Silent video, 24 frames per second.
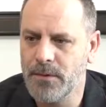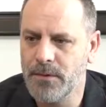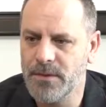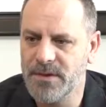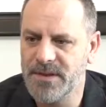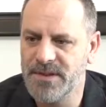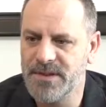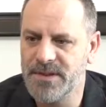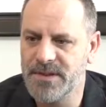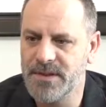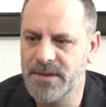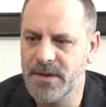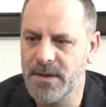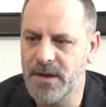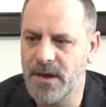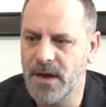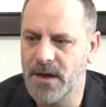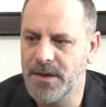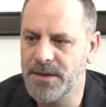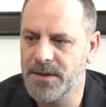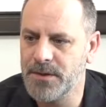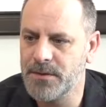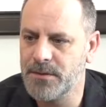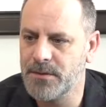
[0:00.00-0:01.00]
Yo ikisi de
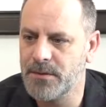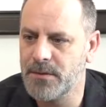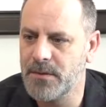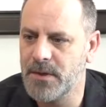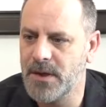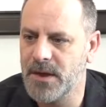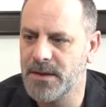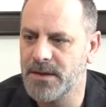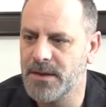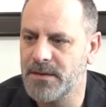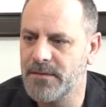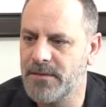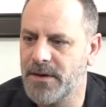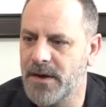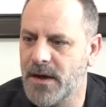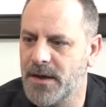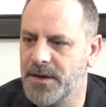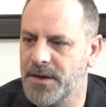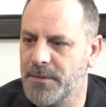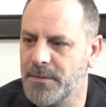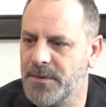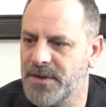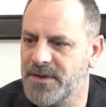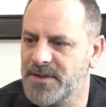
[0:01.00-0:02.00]
ayrı türlerde ve
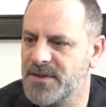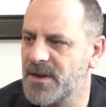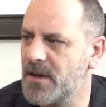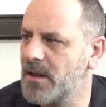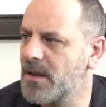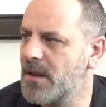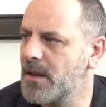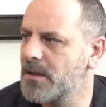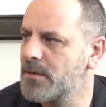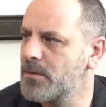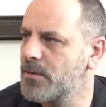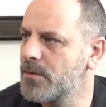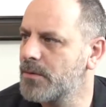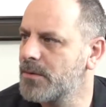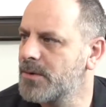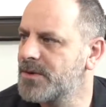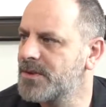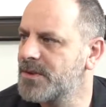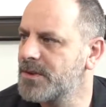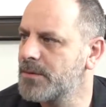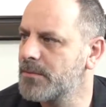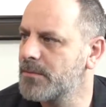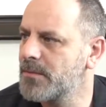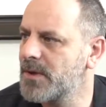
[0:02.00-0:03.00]
ayrı mecralarda olduğu
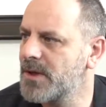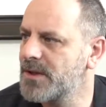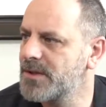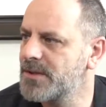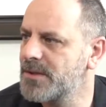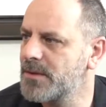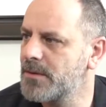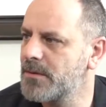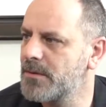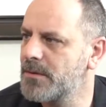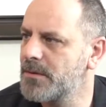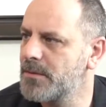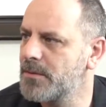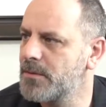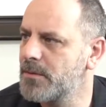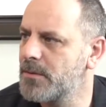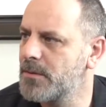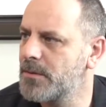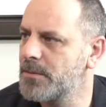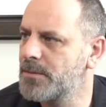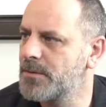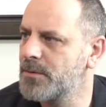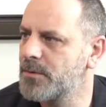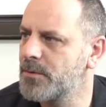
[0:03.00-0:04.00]
için bence öyle
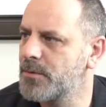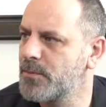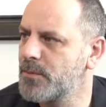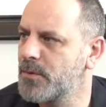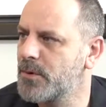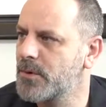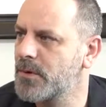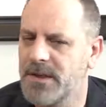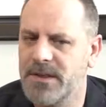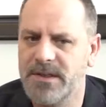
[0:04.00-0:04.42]
bir durum yok.